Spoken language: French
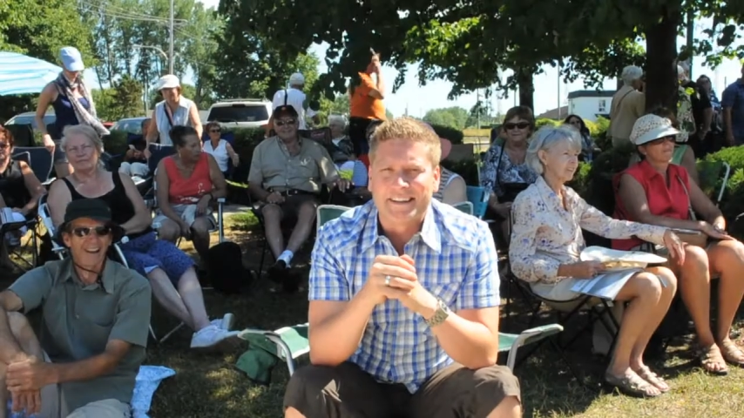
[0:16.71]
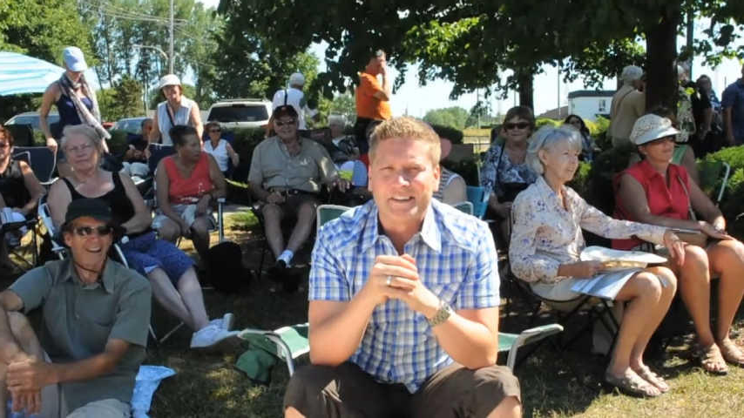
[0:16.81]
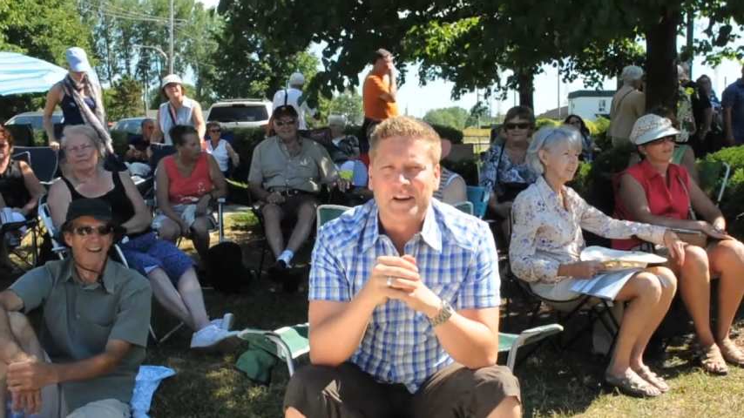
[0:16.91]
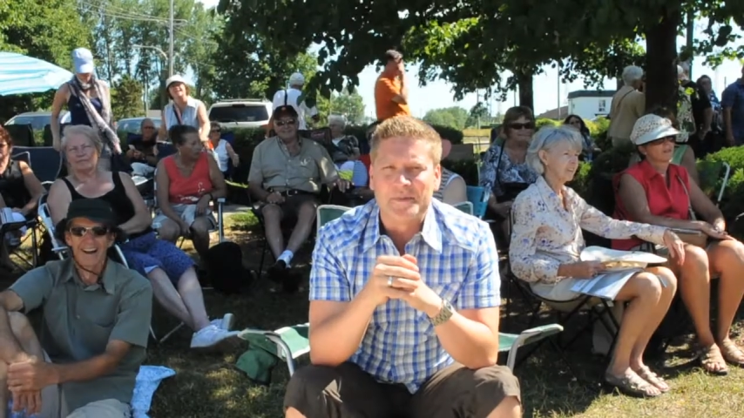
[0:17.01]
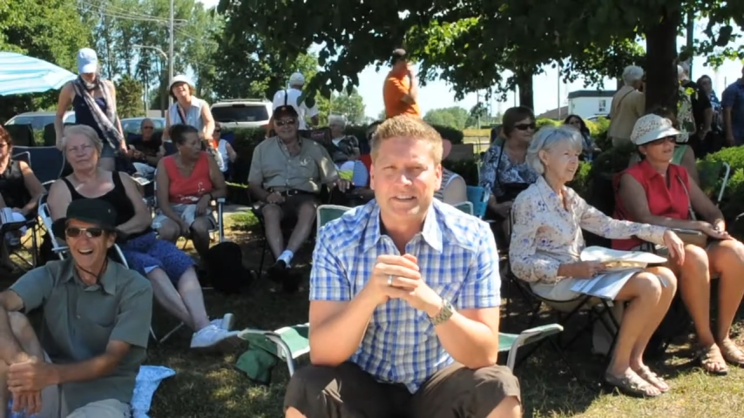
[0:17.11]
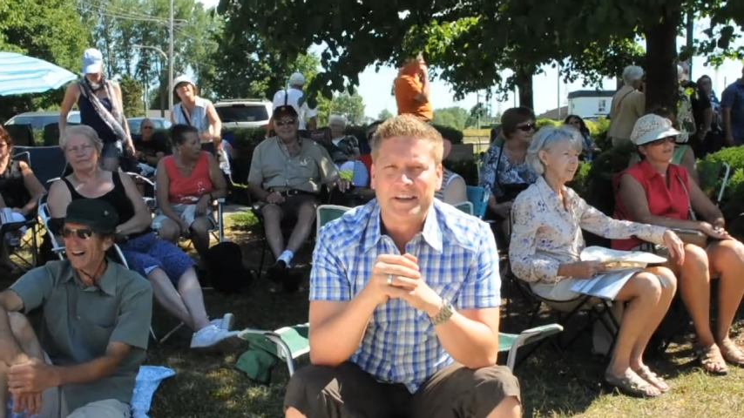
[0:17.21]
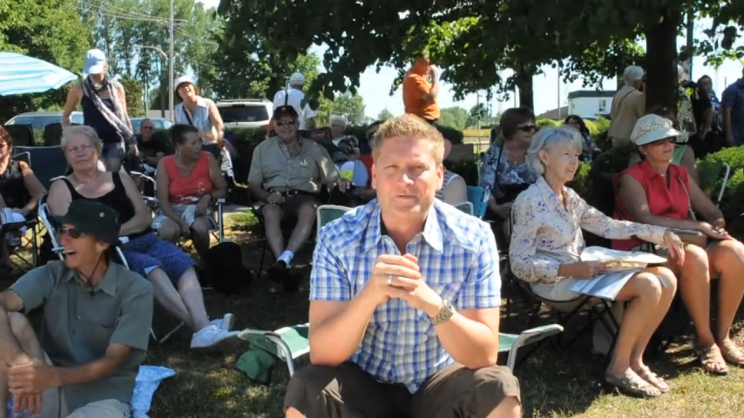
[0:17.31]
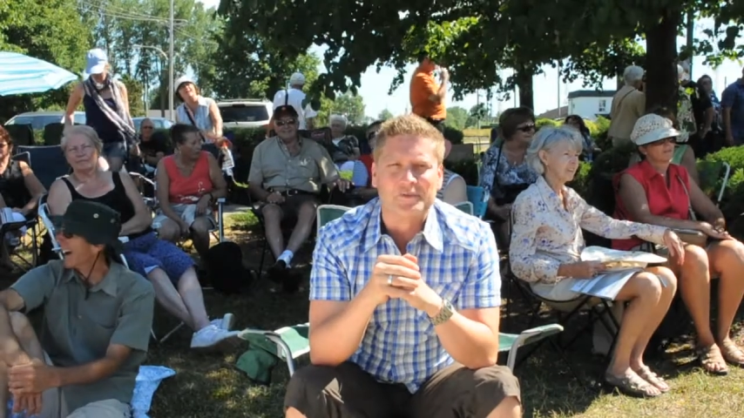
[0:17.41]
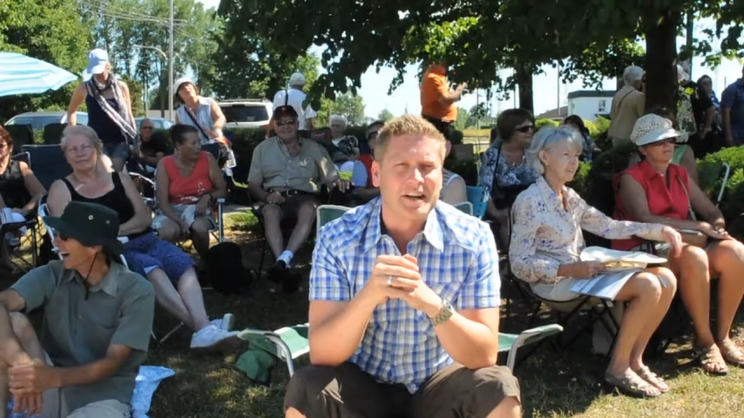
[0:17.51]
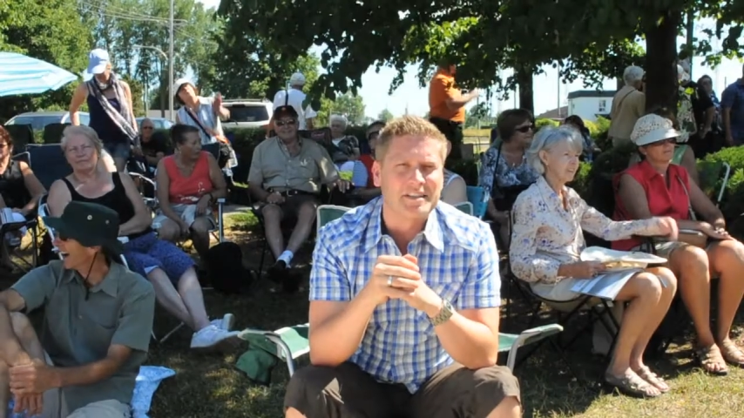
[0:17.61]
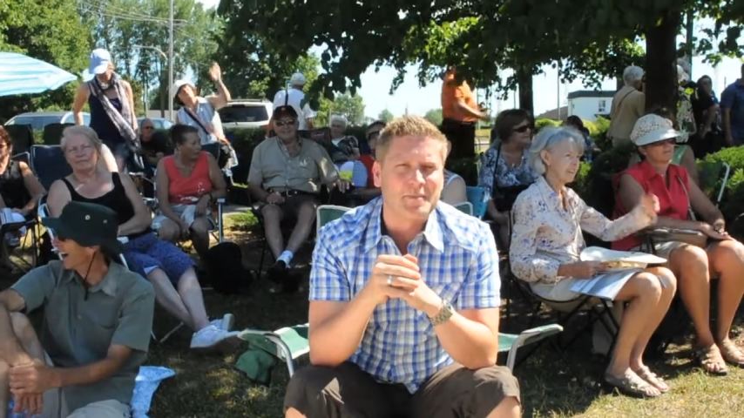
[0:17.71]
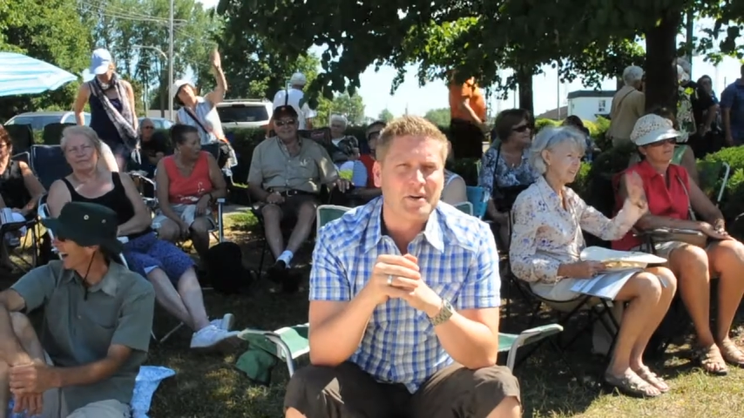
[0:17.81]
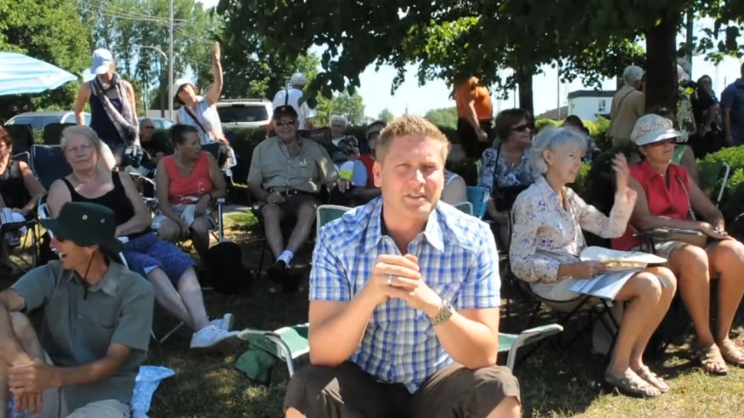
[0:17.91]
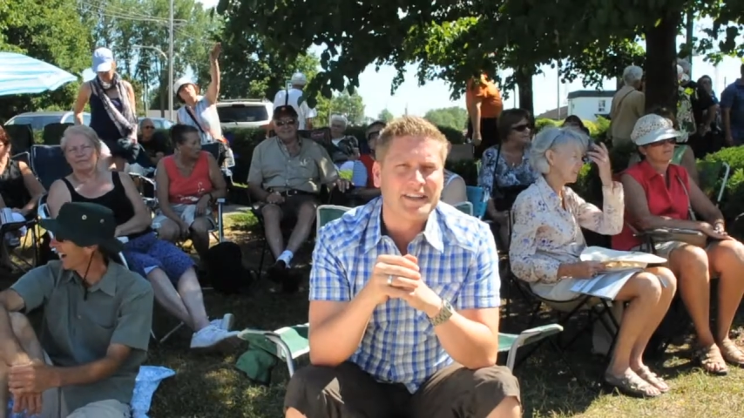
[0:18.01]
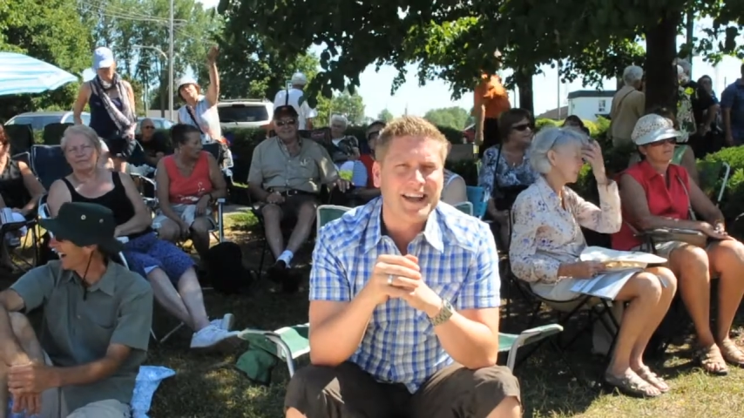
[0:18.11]
les comédiens vous
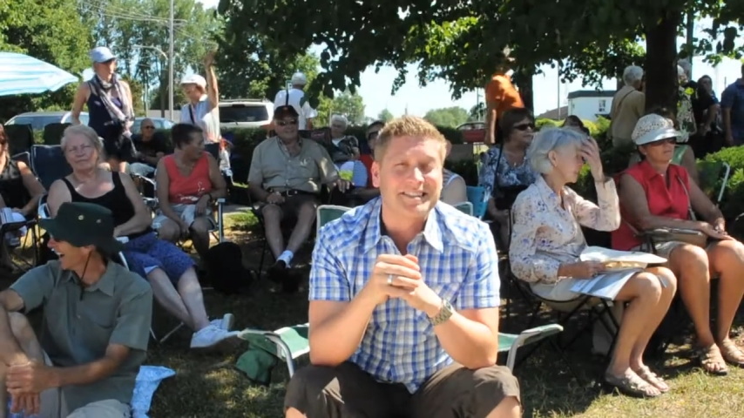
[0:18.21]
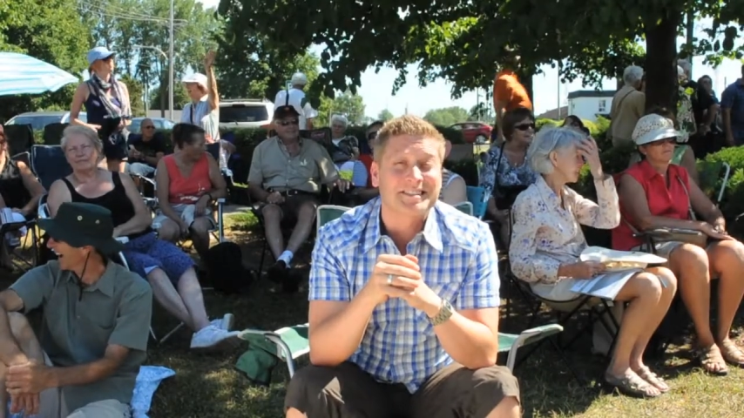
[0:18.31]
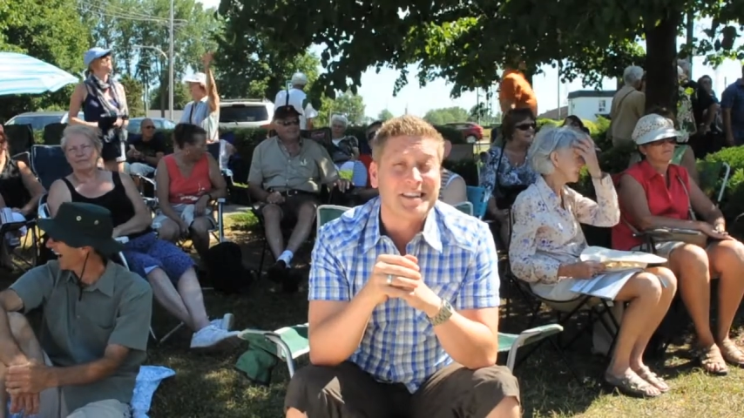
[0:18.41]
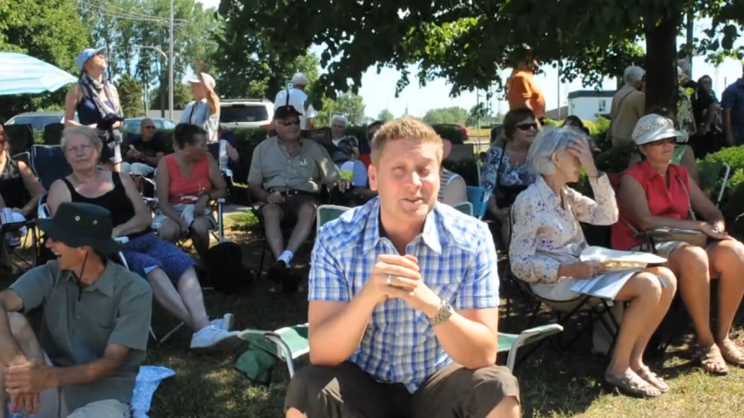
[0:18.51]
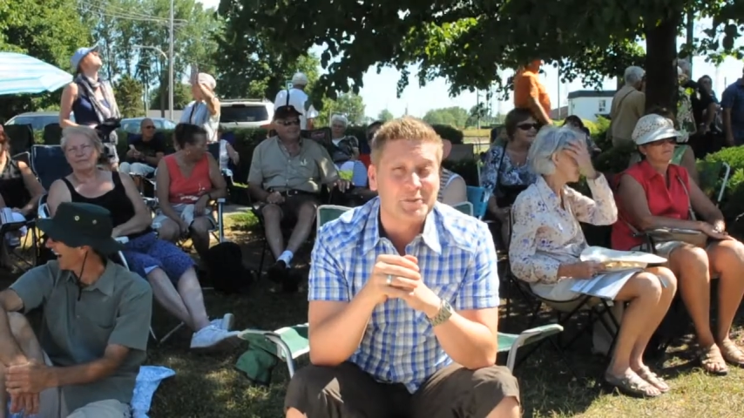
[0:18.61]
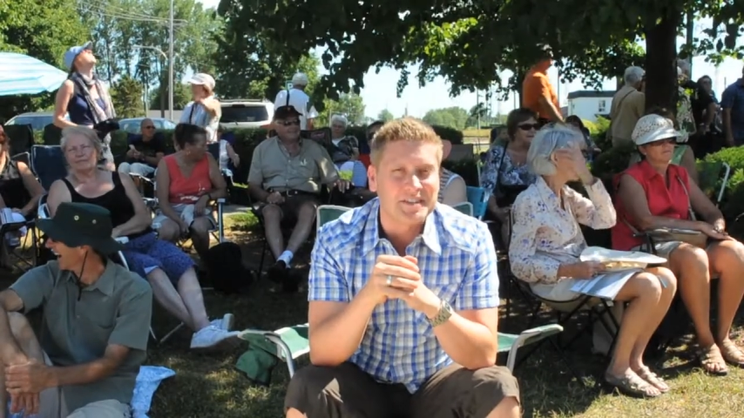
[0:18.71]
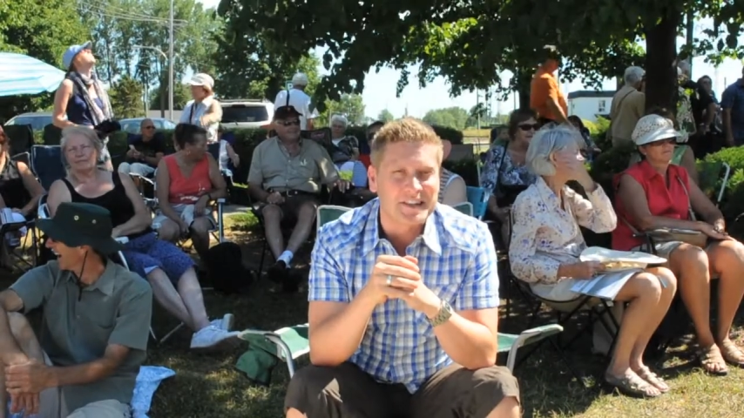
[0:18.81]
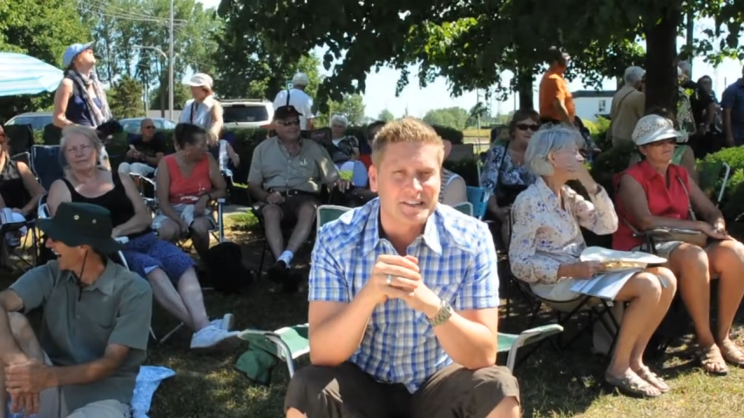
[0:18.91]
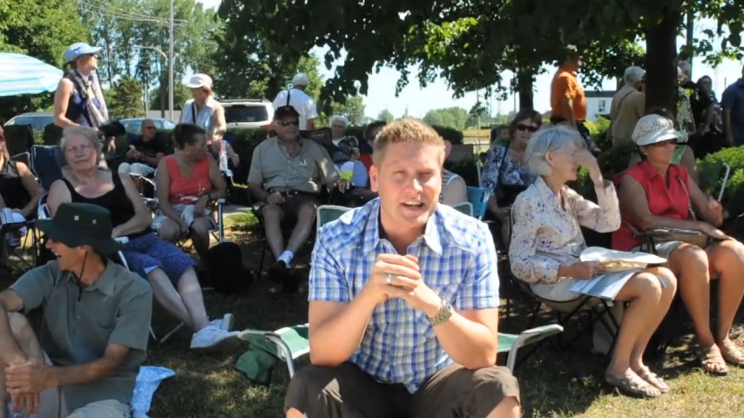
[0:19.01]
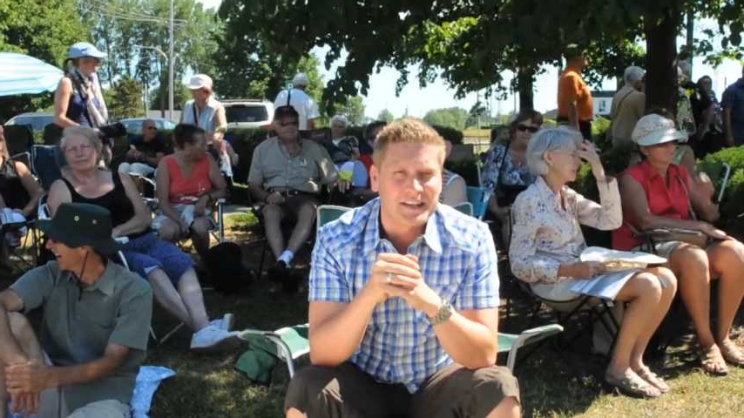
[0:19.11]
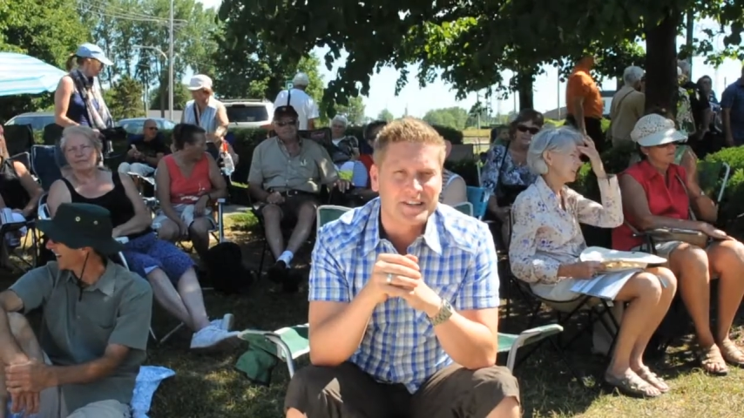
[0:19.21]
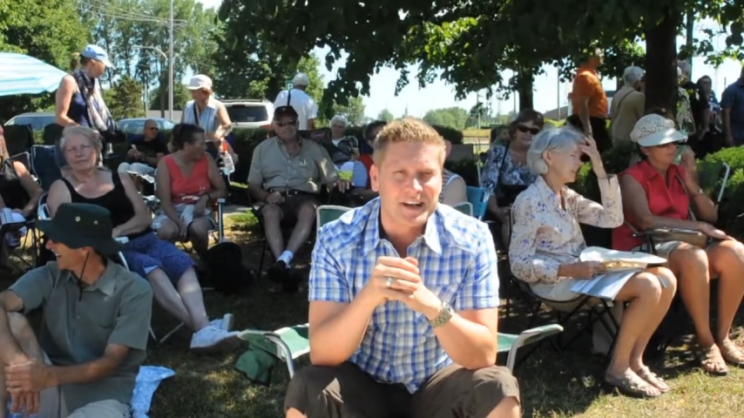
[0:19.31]
transportent il y a 175